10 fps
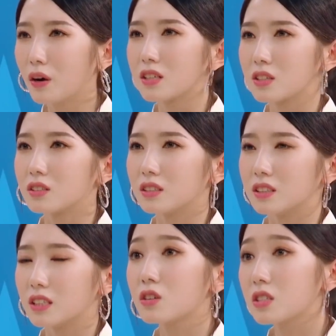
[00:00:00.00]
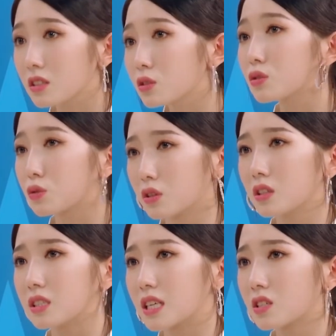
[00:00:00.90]
演照镜子。你要真的觉得你
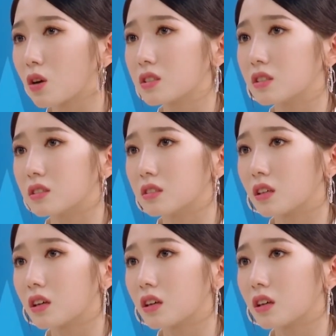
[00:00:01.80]
在照镜子，